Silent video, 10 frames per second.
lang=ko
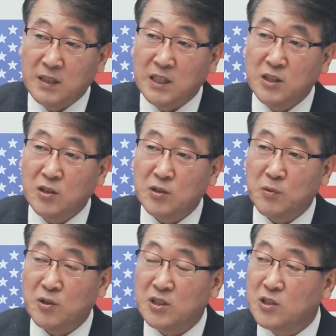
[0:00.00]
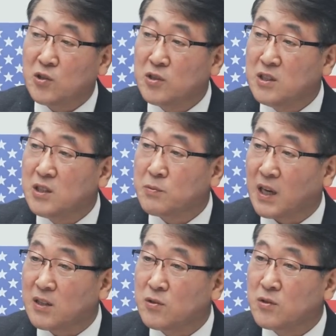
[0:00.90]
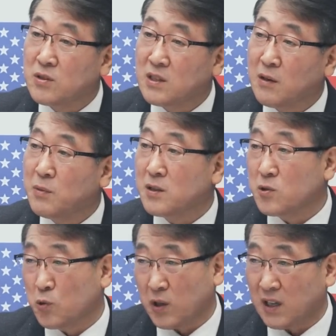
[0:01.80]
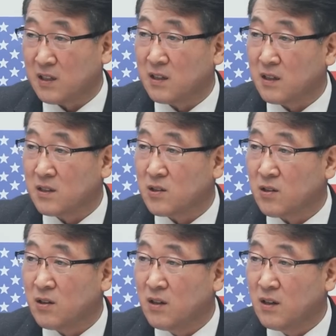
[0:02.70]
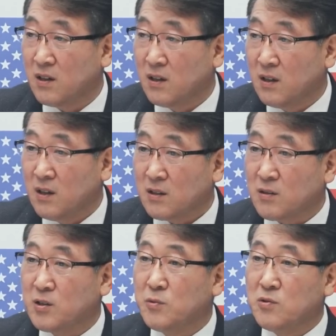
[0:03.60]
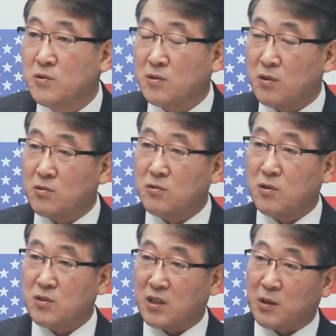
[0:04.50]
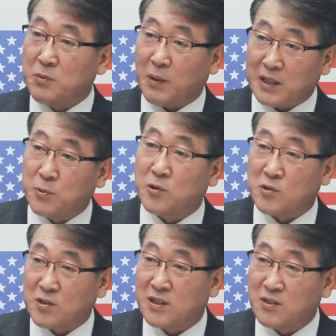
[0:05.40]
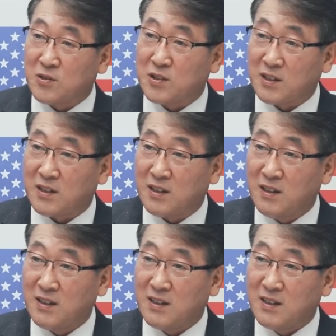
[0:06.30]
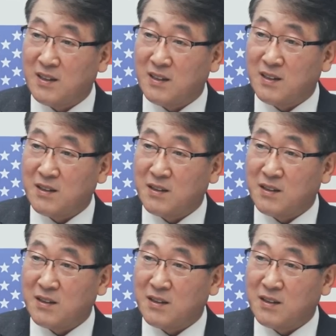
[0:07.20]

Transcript: 2년이면 아. 2024년 상반기 초에 간다는 얘기죠. 네. 그럼 그분들은 결국은 현재 갭이 많이 벌어졌을 거 아니에요, 전세가가? 음. 그렇죠.